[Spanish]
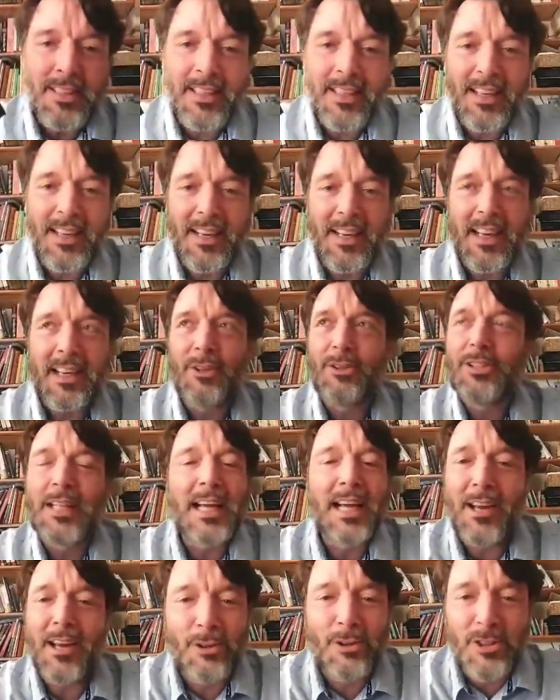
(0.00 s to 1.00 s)
que no
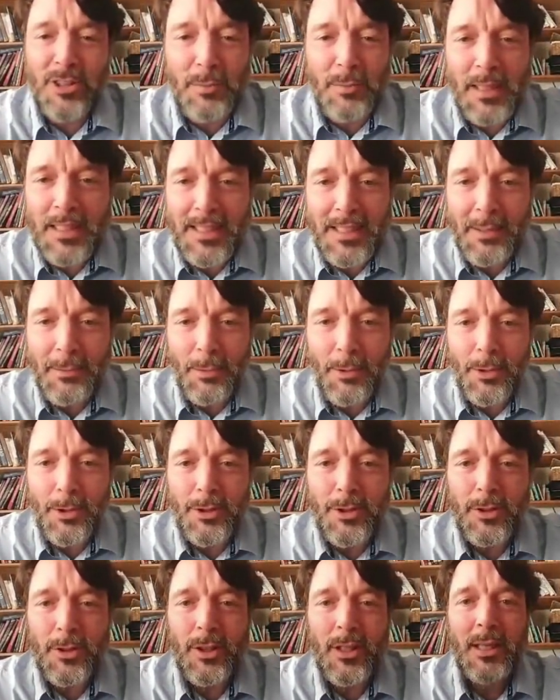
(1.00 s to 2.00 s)
tengan los demás
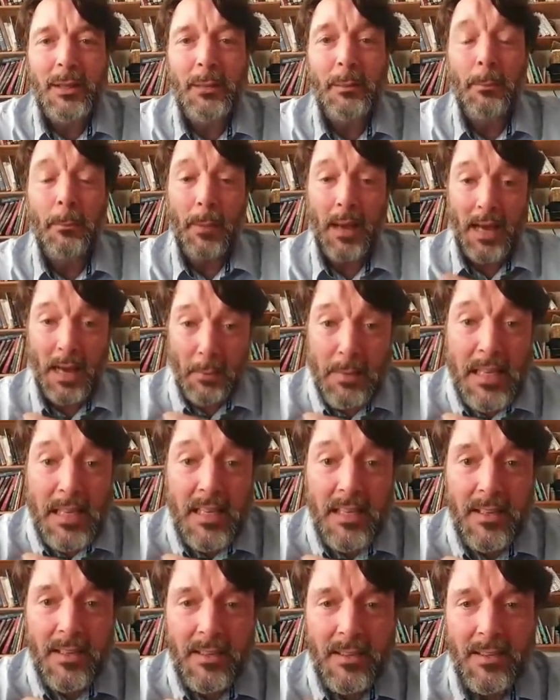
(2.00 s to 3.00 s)
libros? Para
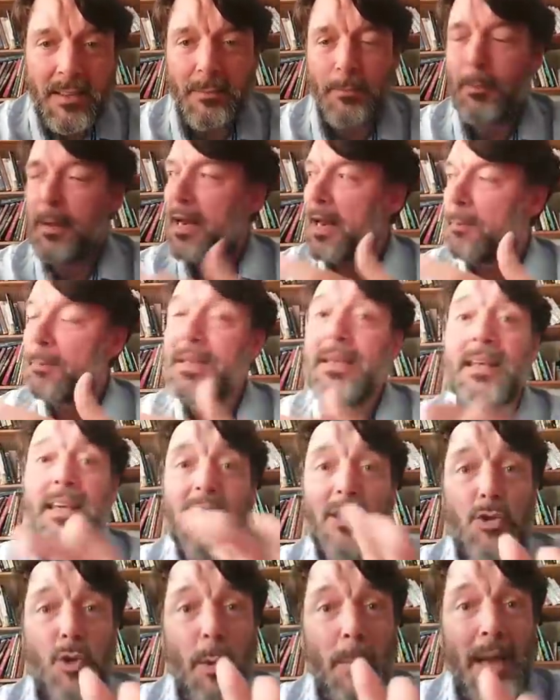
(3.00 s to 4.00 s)
mí, para mí,
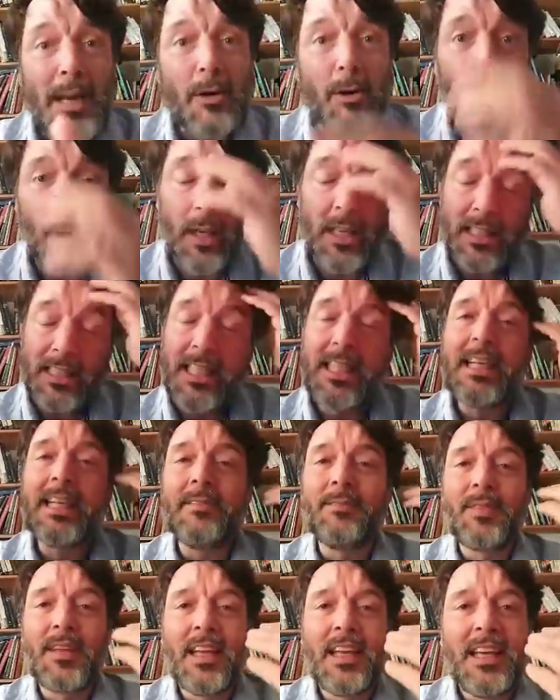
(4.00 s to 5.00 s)
hecho a mano lo que
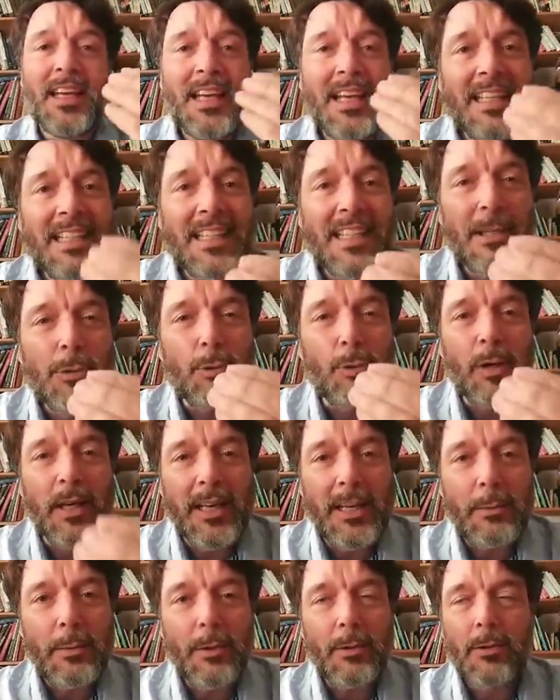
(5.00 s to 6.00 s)
tiene es que es un
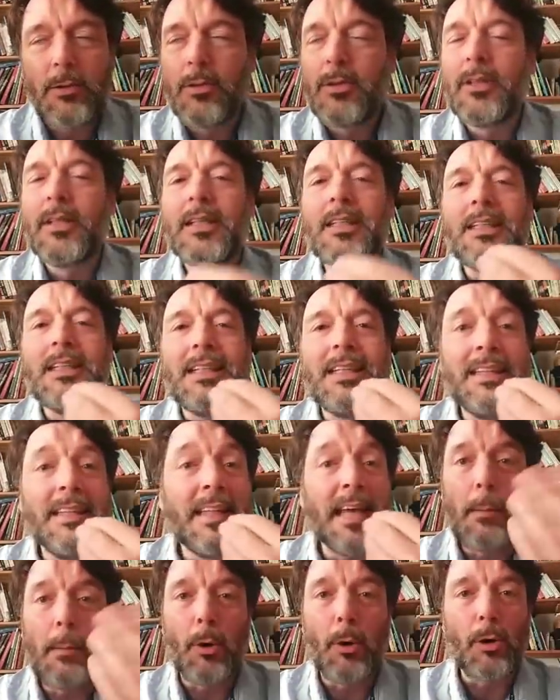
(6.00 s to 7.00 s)
libro de
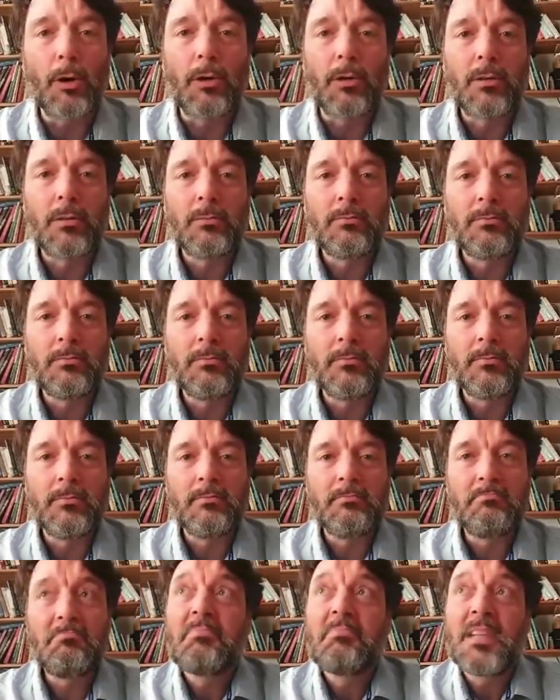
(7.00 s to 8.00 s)
amor,
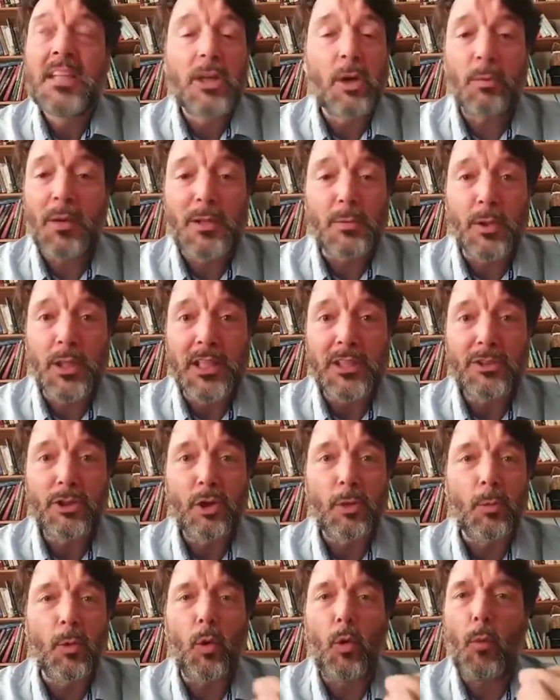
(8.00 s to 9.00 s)
que es lo más bonito
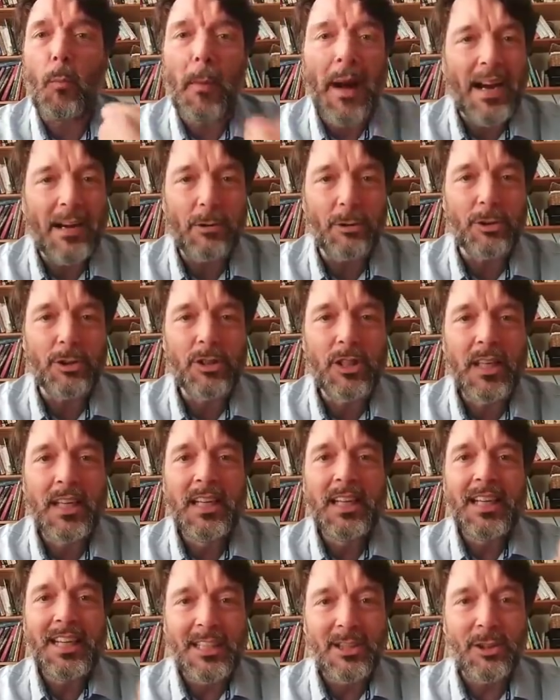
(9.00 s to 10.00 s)
como humanos.
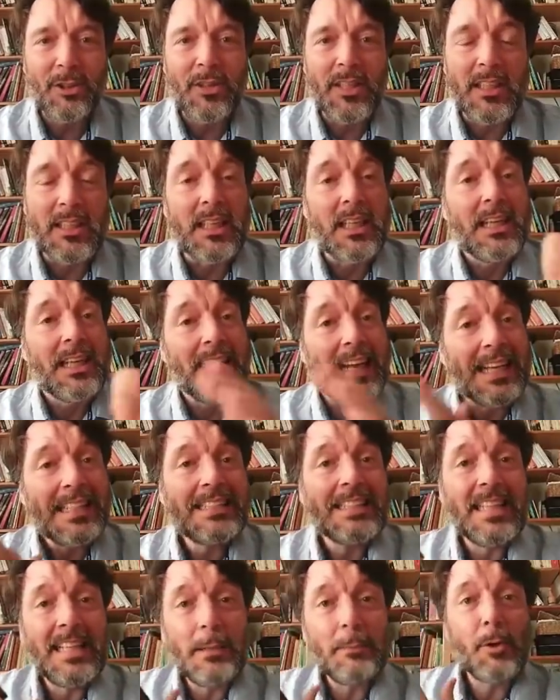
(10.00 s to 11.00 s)
Entonces,
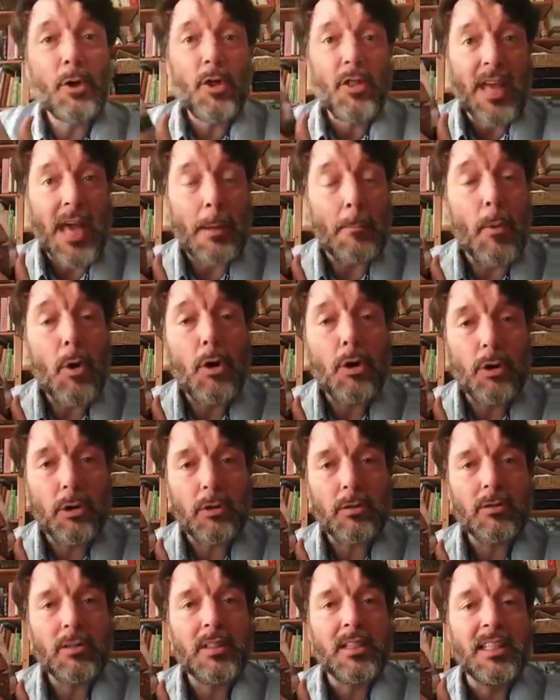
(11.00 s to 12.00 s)
este libro de
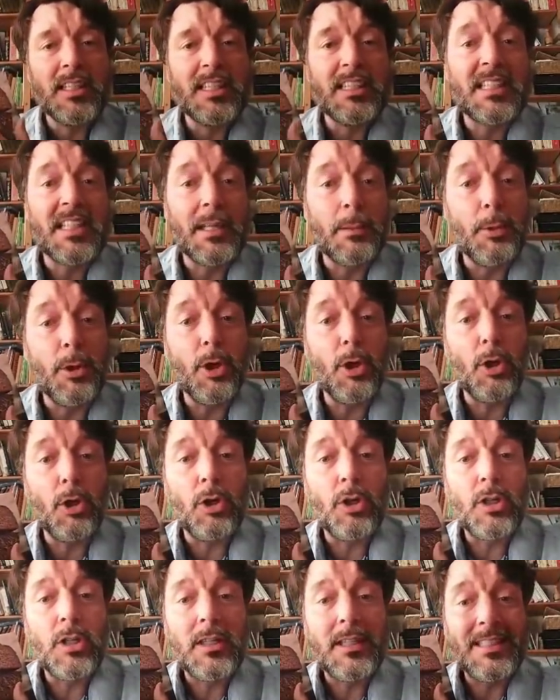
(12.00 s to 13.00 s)
amor que escribió
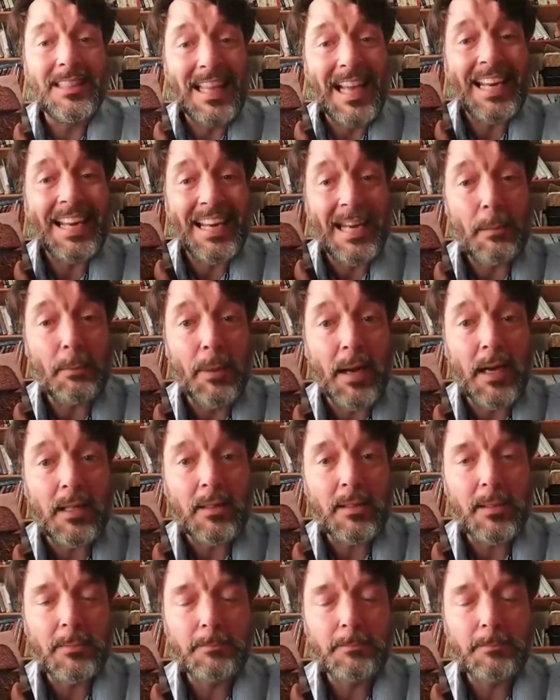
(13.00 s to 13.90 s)
Dan Leopard